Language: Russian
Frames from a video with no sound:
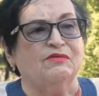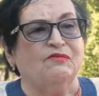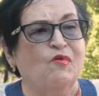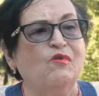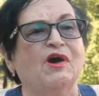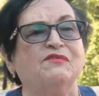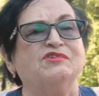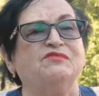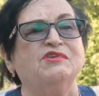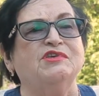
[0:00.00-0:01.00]
Волхов
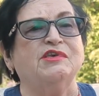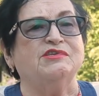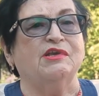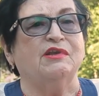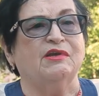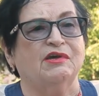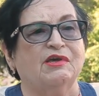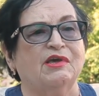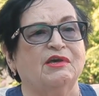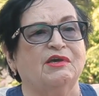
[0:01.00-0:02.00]
свидетель.
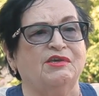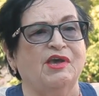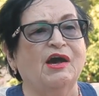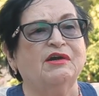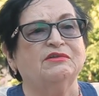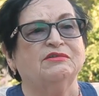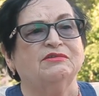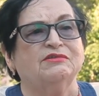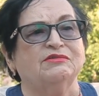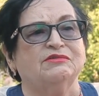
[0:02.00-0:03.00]
Я
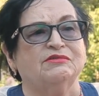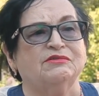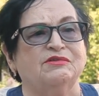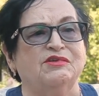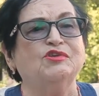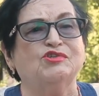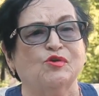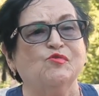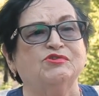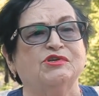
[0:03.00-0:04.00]
не
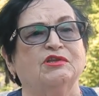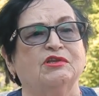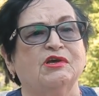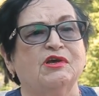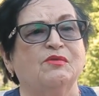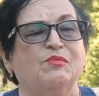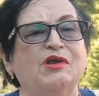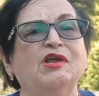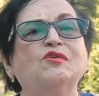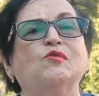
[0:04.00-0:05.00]
струсил,
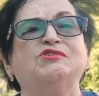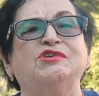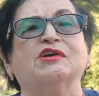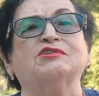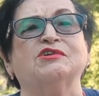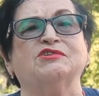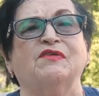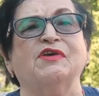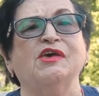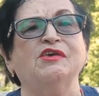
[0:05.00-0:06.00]
былинку сердце
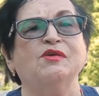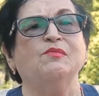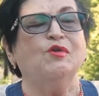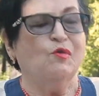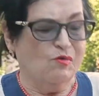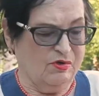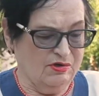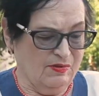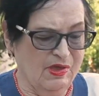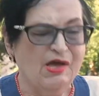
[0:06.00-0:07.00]
своей не берег.
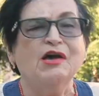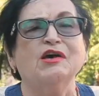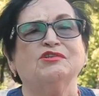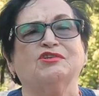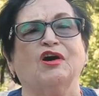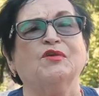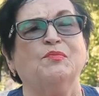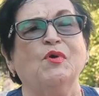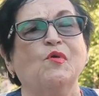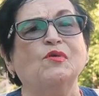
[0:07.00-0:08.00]

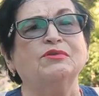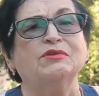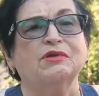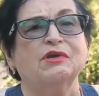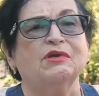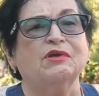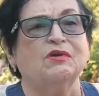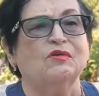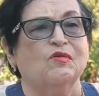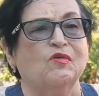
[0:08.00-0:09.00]
Скорпион
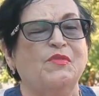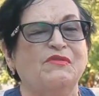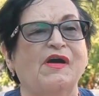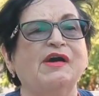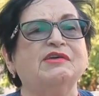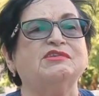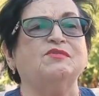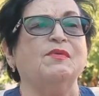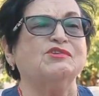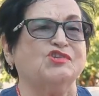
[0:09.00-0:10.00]
убивает
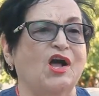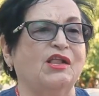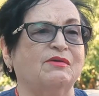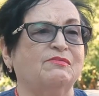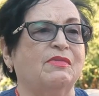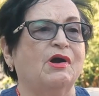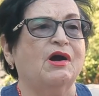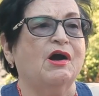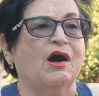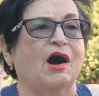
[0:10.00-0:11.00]
себя жалом,
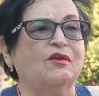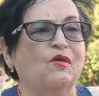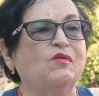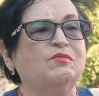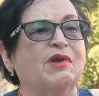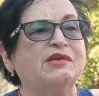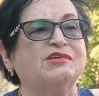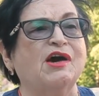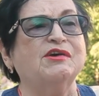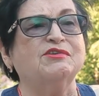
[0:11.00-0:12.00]
орел
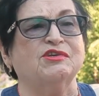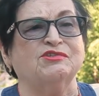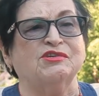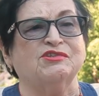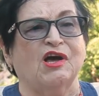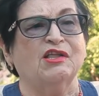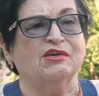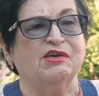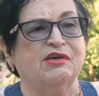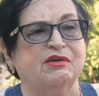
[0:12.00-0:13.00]
бросается со
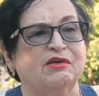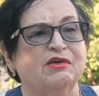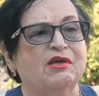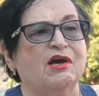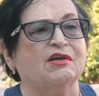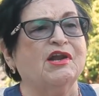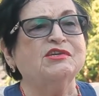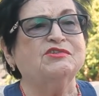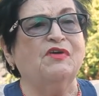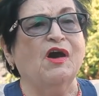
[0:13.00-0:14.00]
скалы.
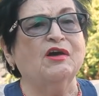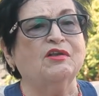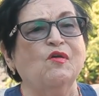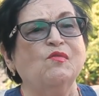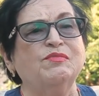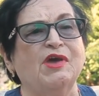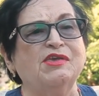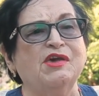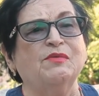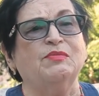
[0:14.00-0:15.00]
Разве орлом я
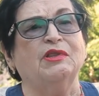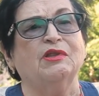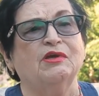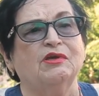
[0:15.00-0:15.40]
не был,